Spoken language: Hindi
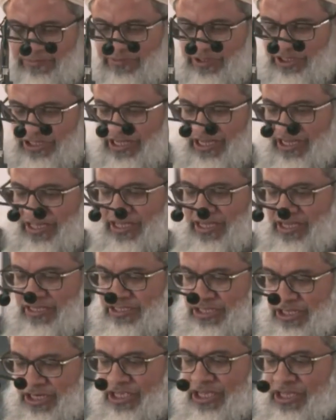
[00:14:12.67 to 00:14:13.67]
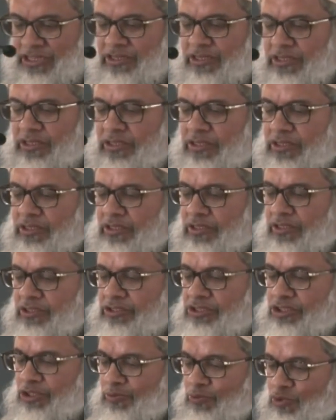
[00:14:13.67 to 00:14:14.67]
आज मीडिया की अक्सरियत
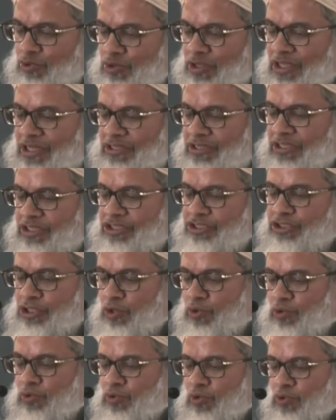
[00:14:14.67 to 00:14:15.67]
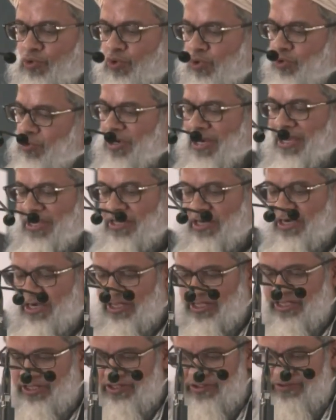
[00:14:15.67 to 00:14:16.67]
जमहूरियत की जड़ों को खोखला कर
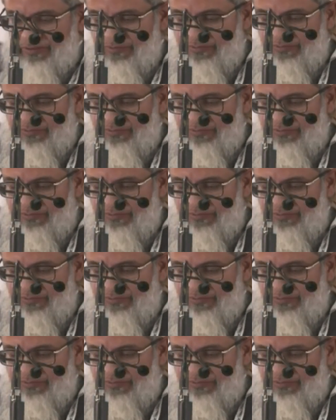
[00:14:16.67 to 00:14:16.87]
रही है